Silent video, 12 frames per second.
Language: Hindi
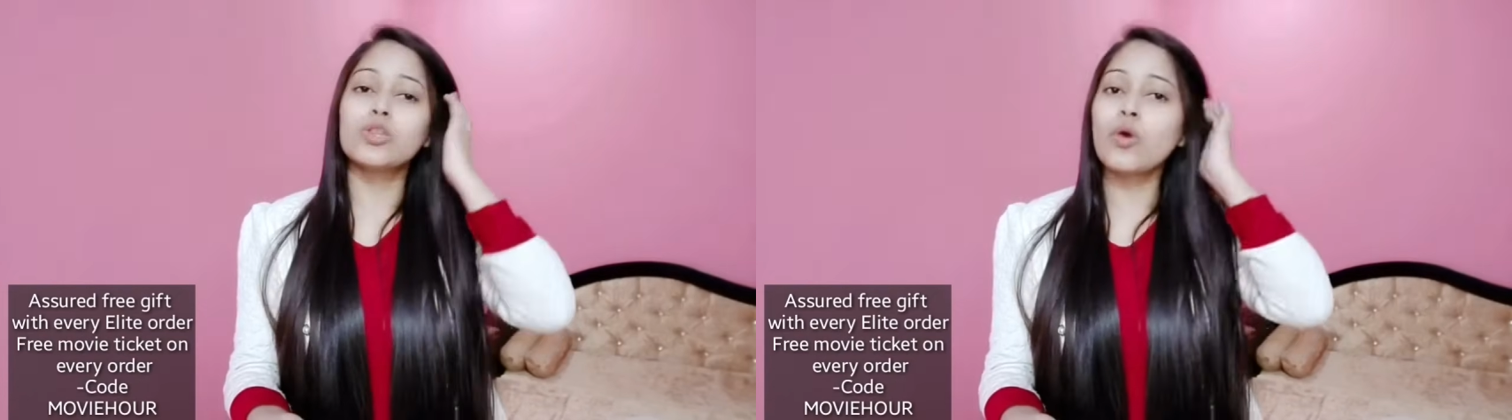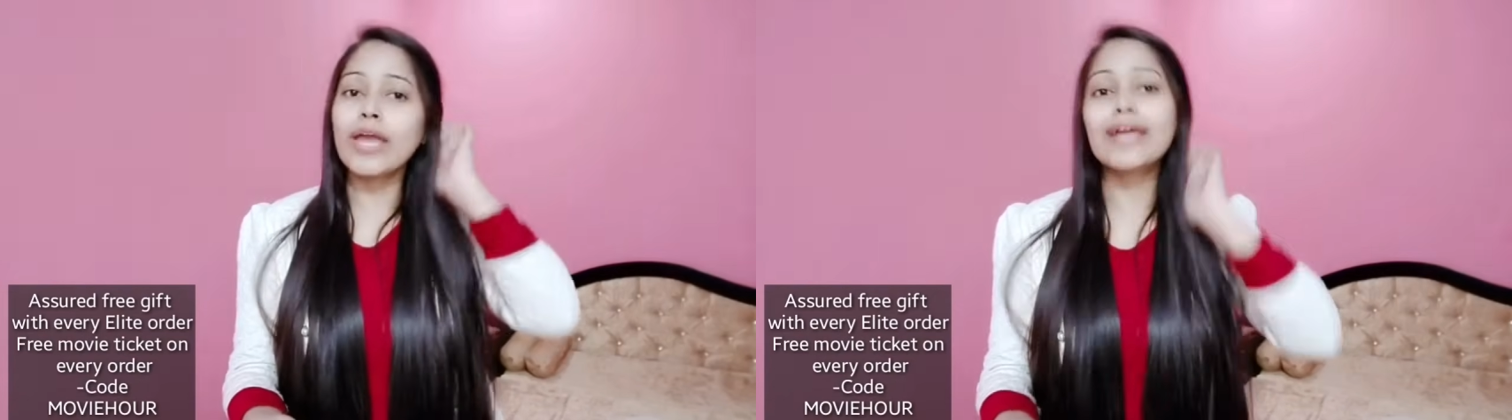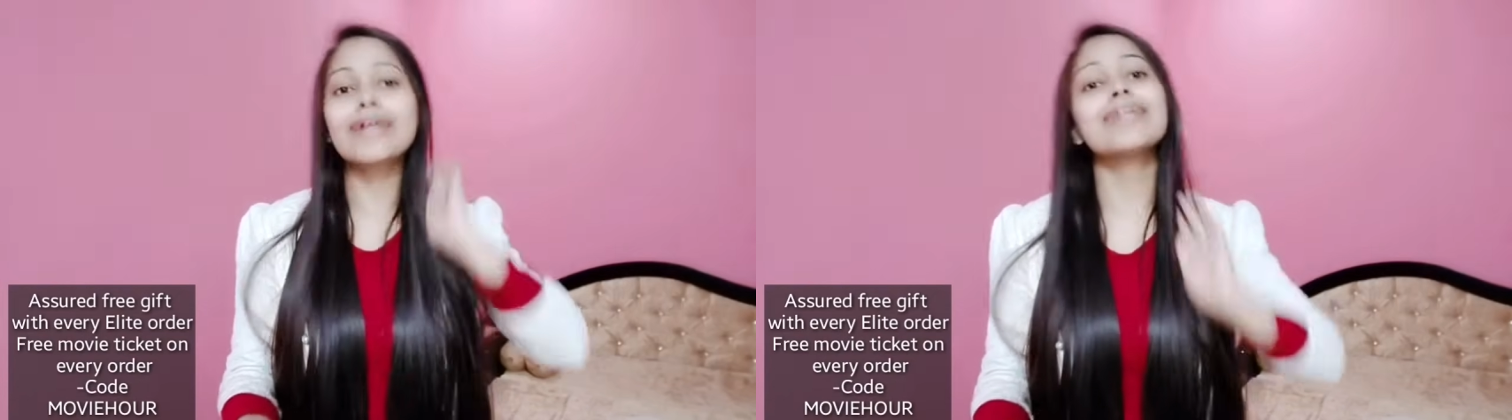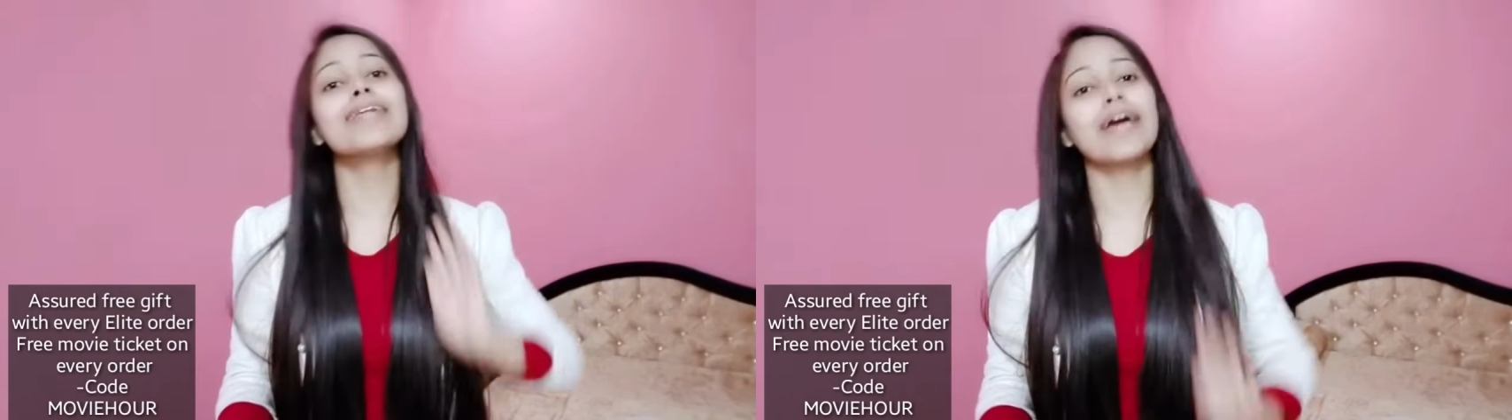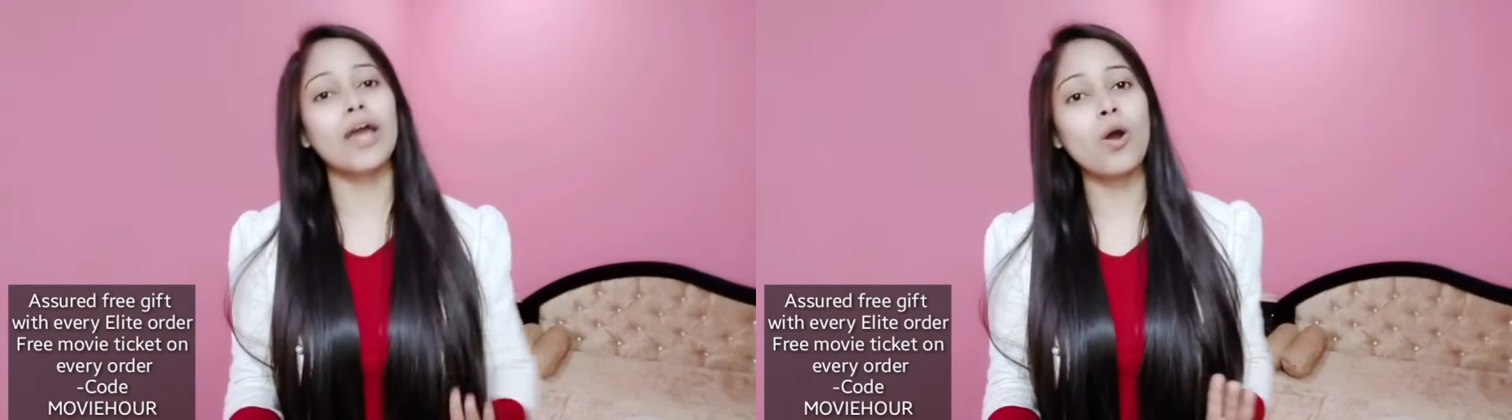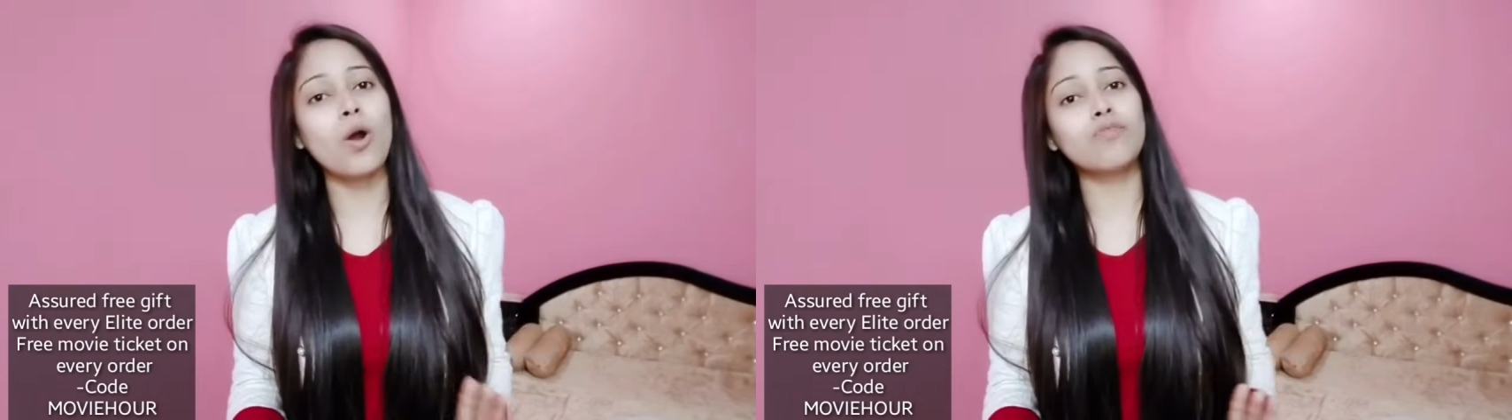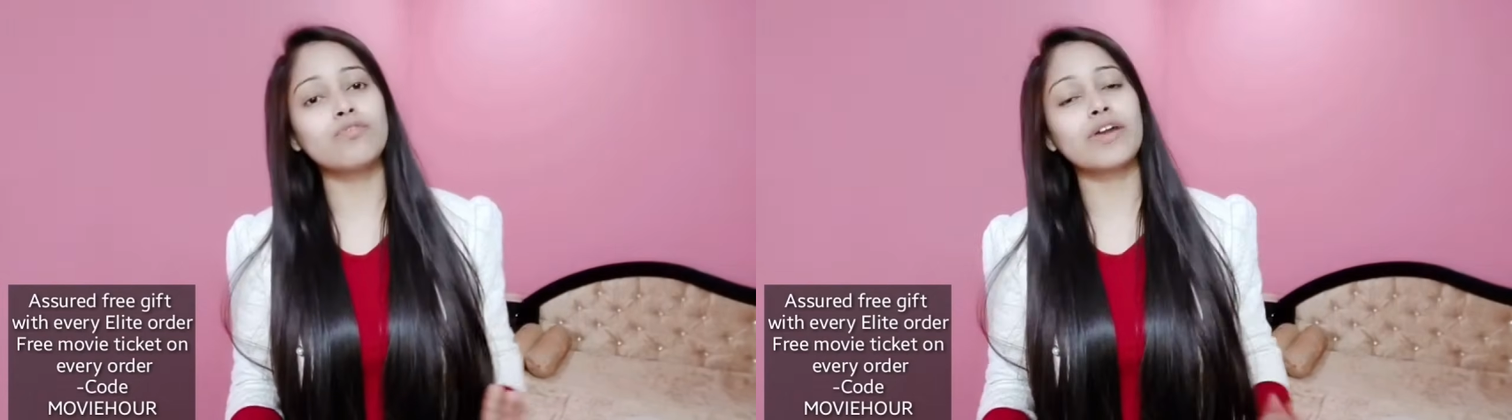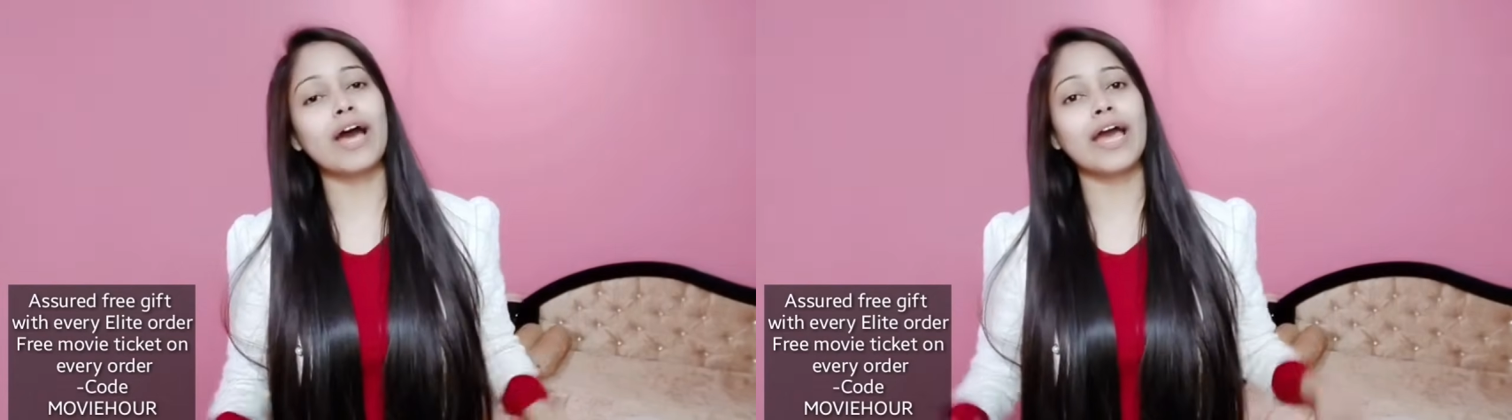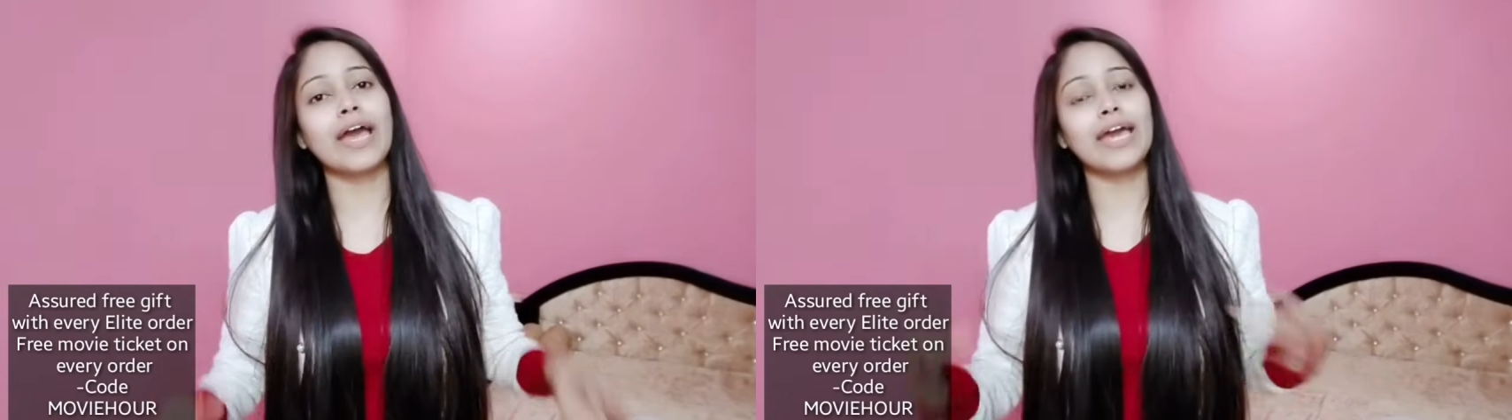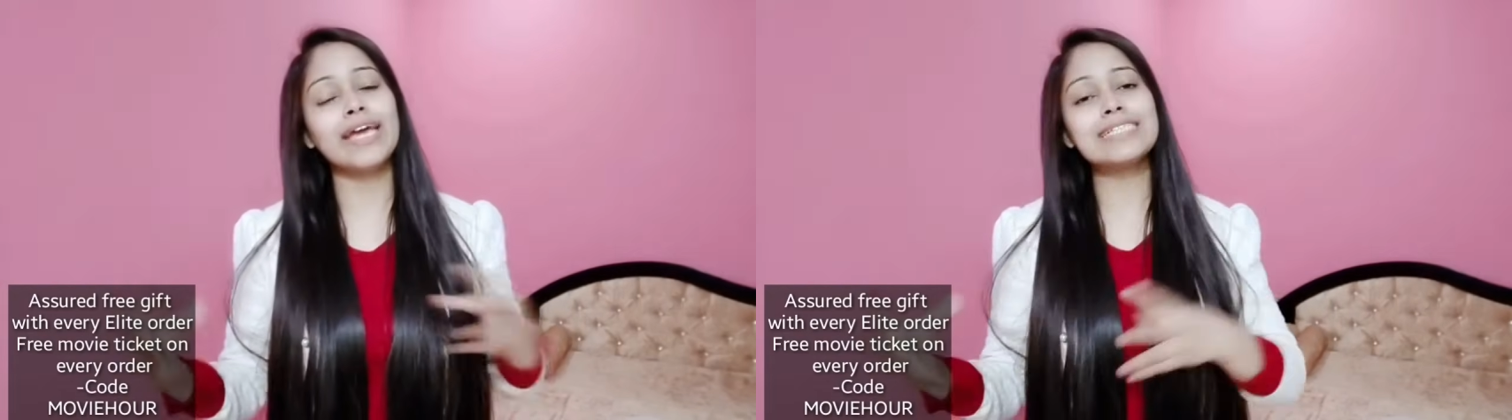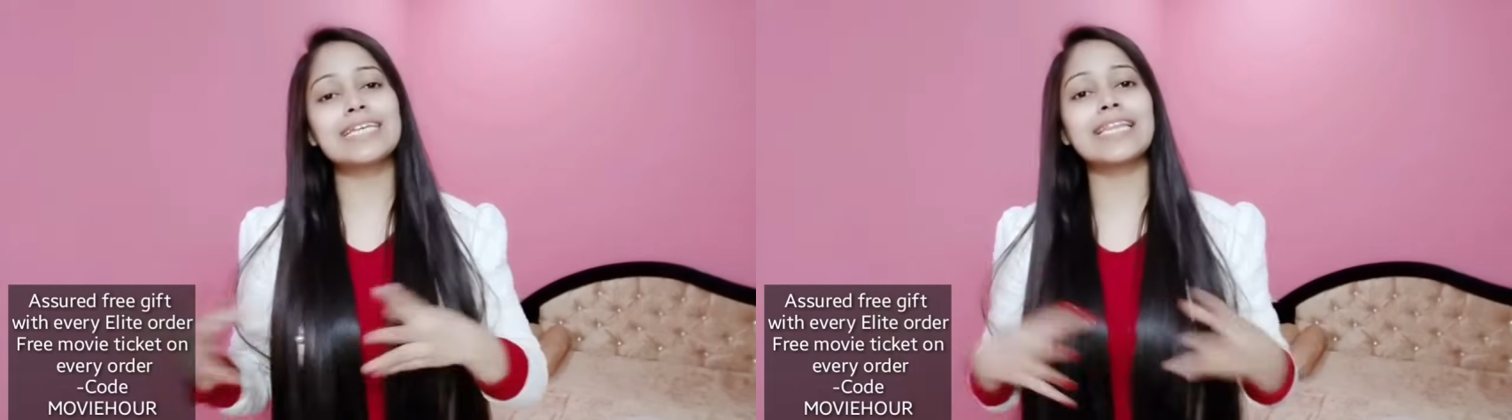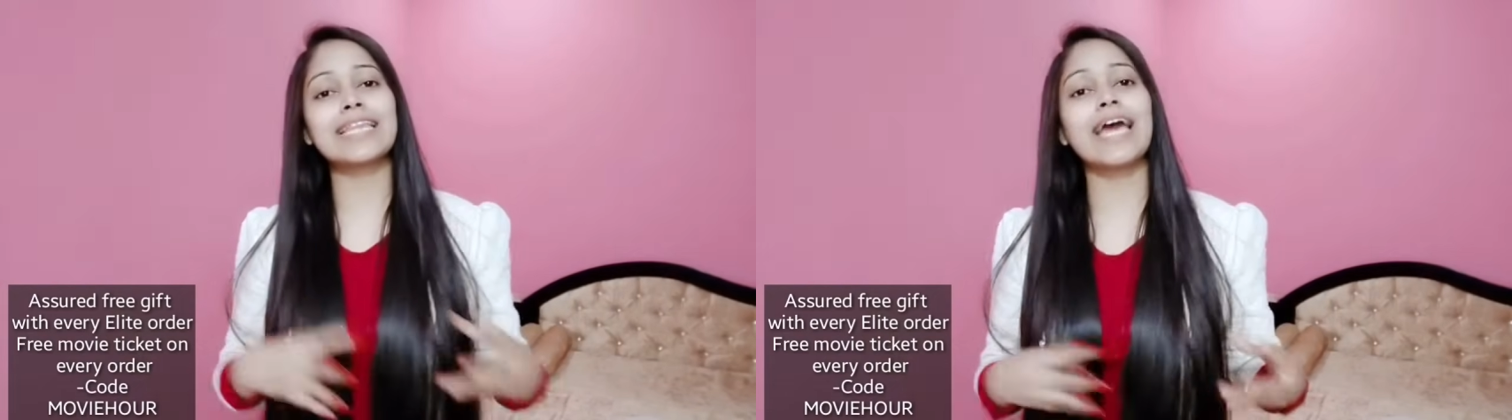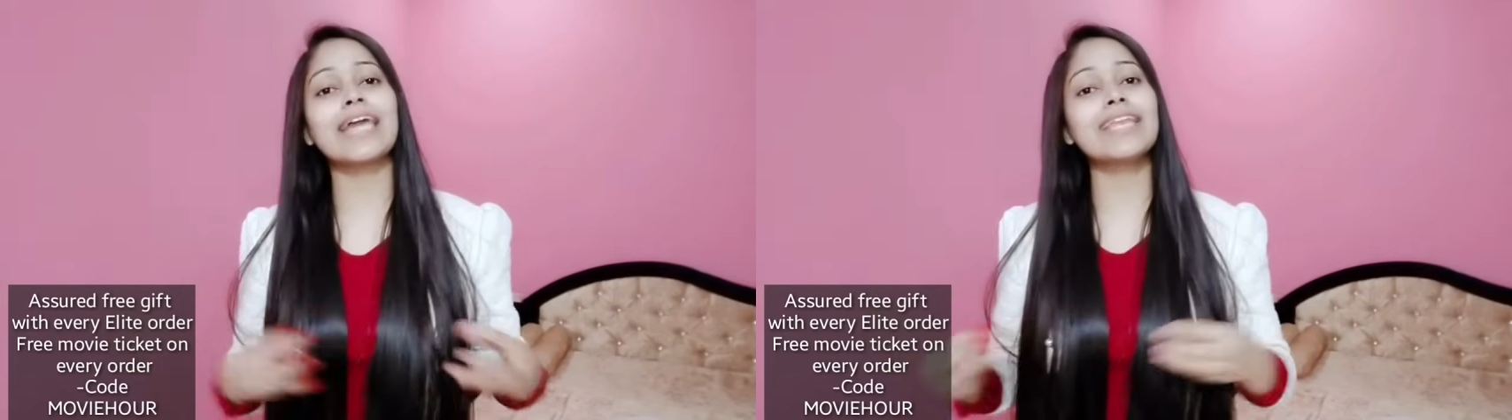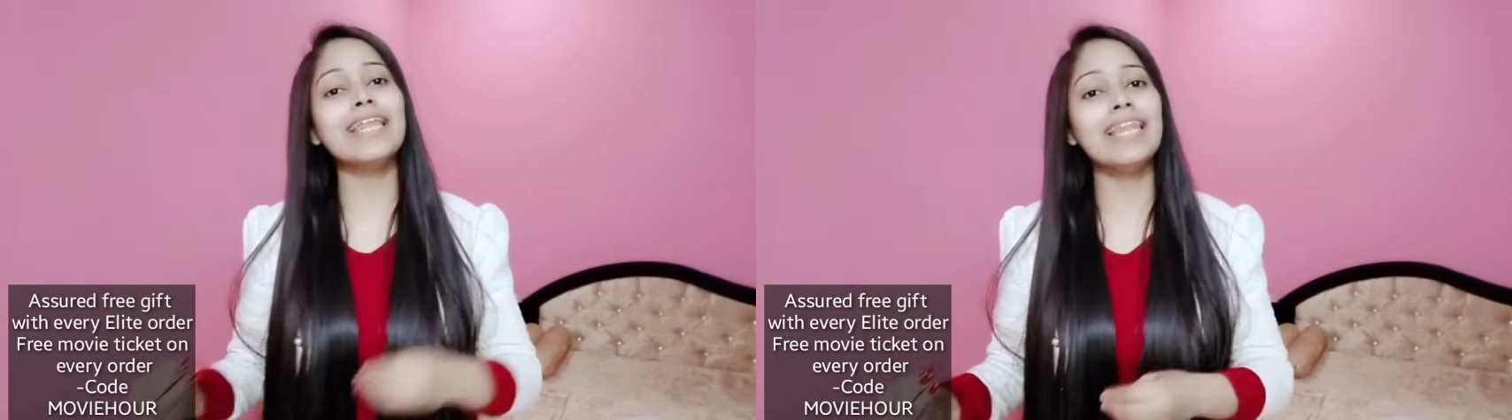तो एक नया ऑफर आया है इसके तहत